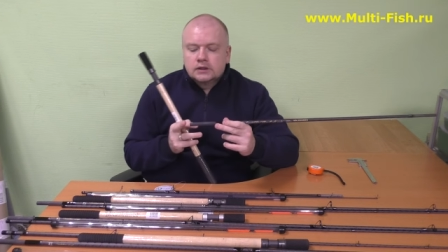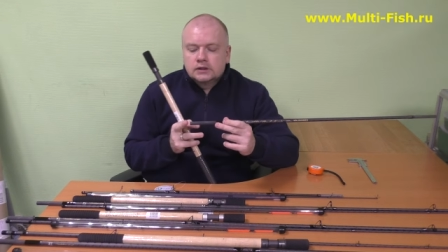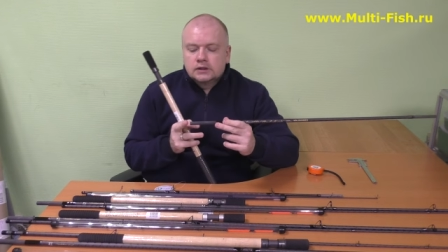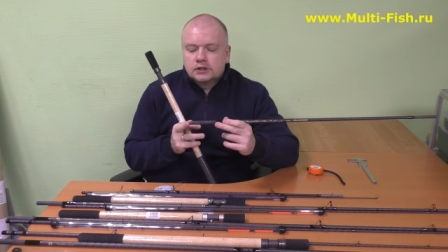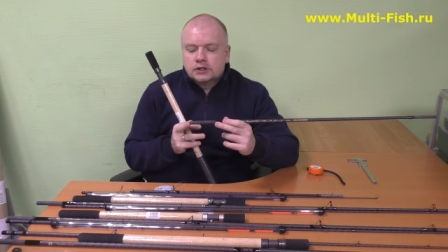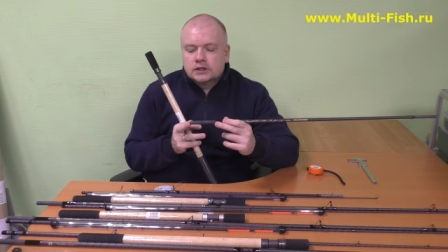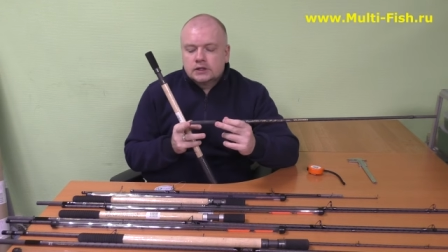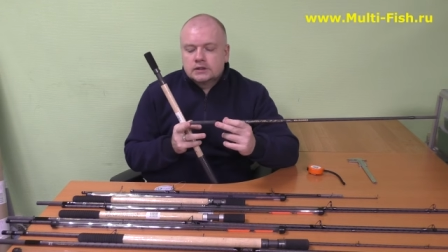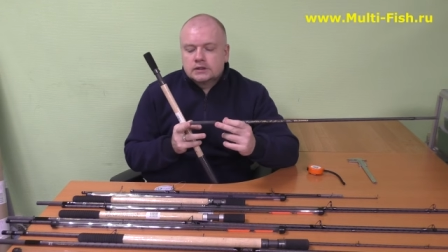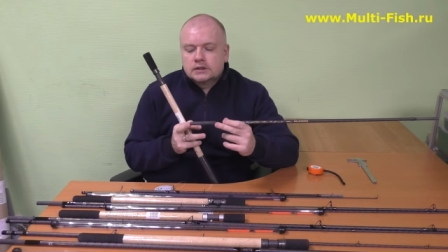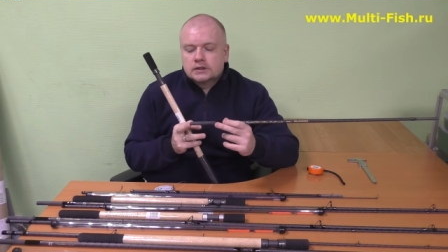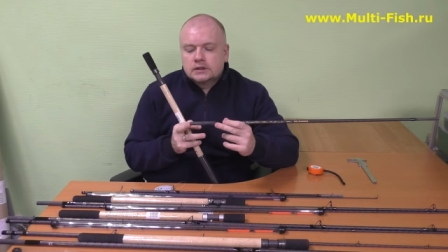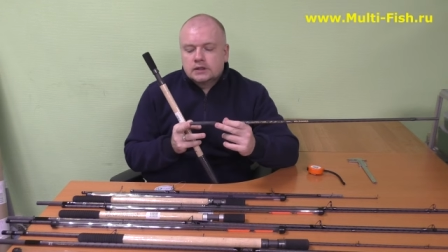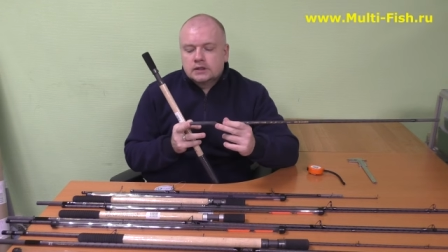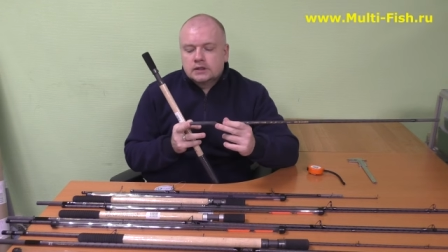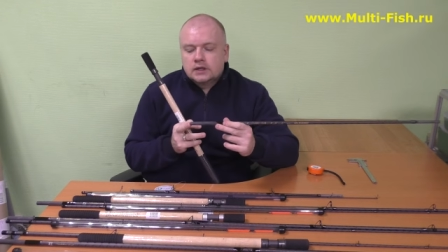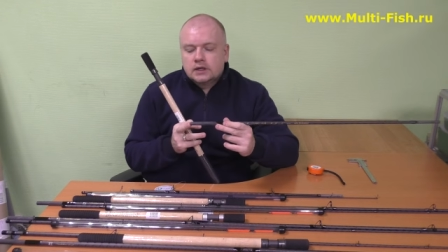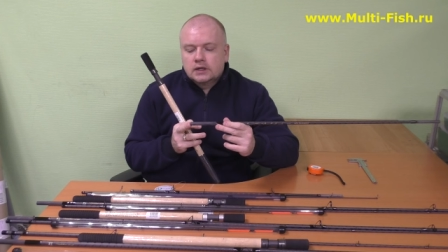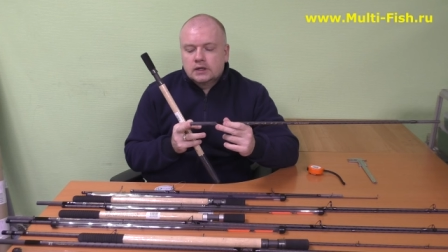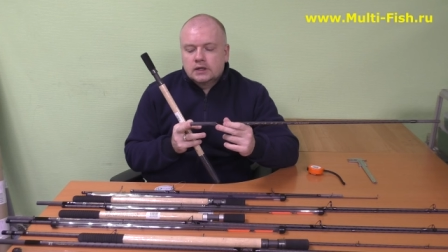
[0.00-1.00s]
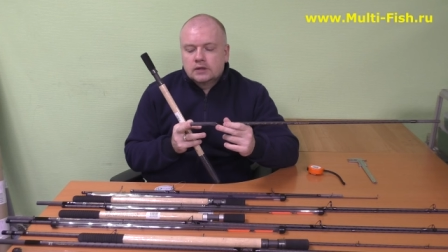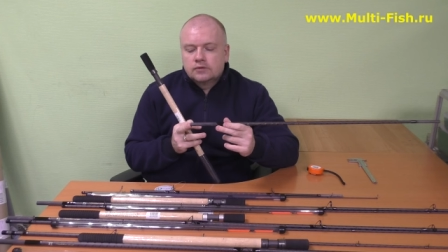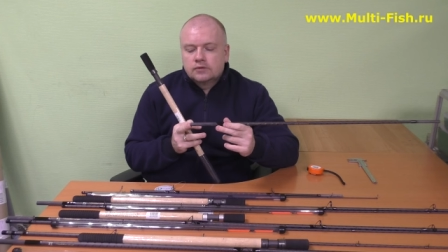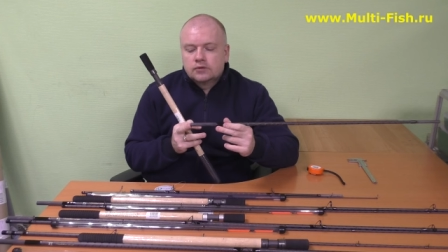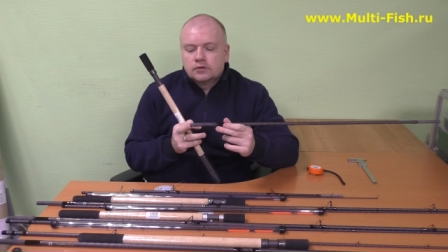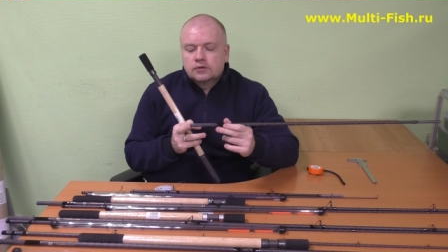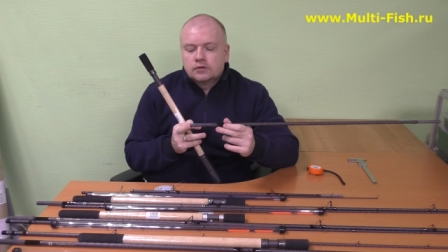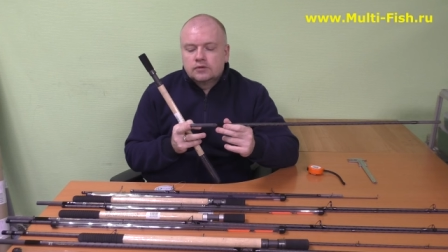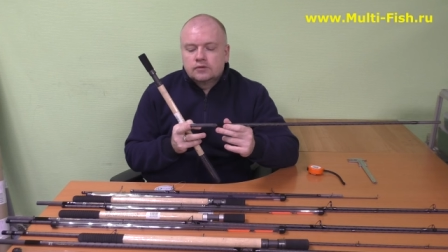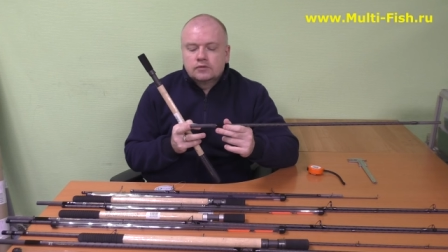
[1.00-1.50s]
И часто
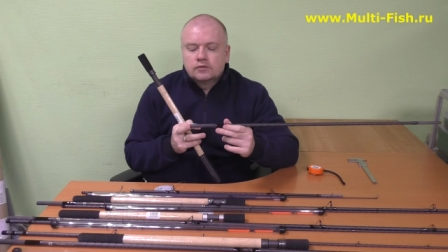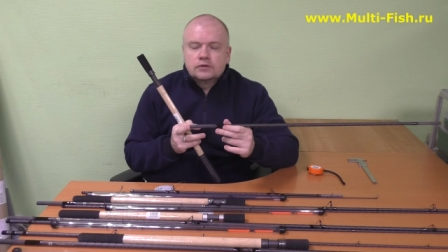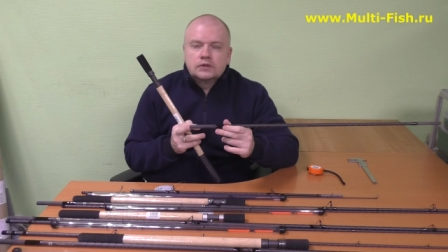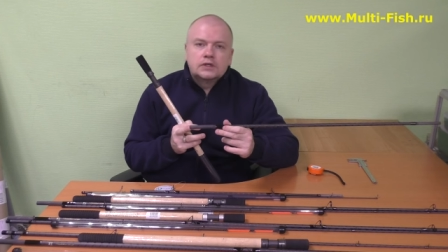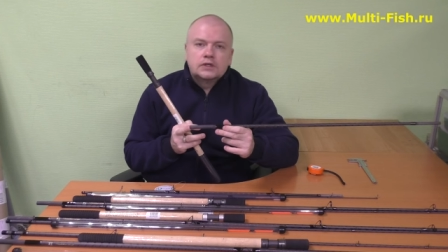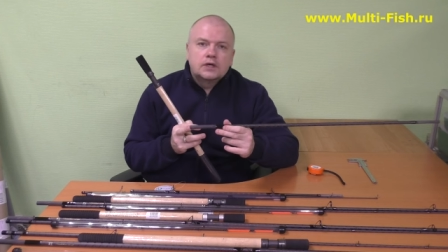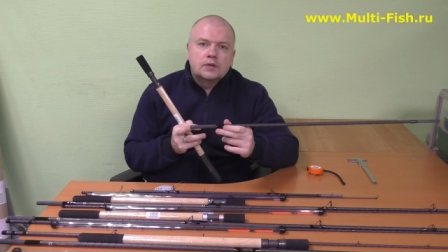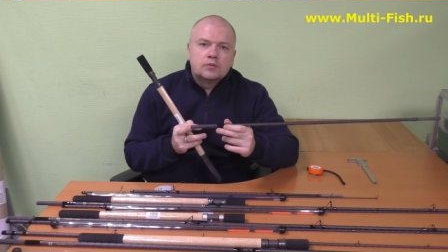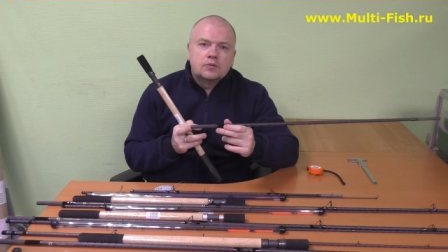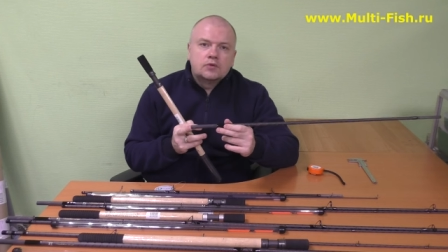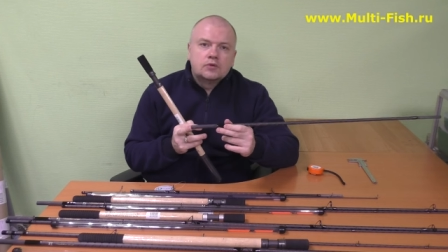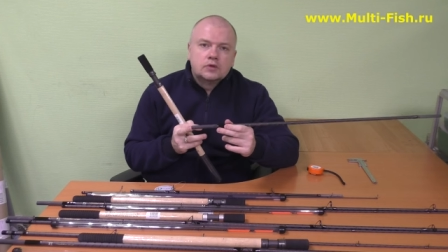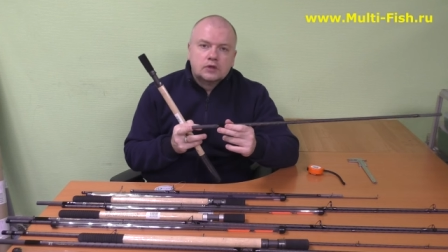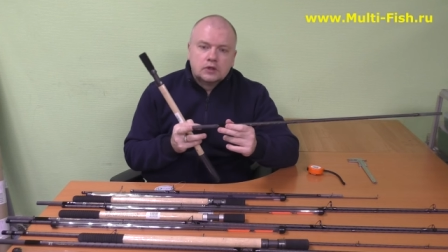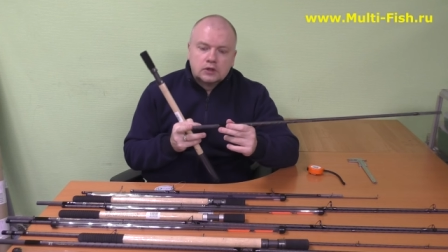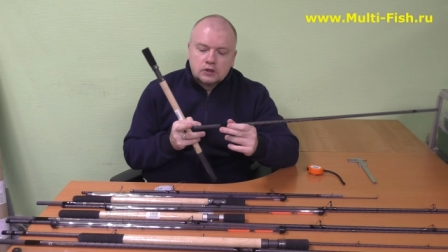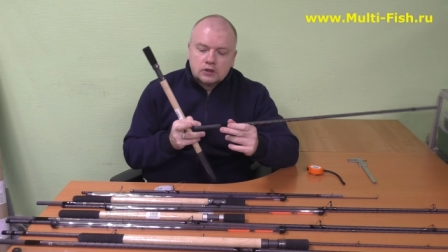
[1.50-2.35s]
затрагиваю тему,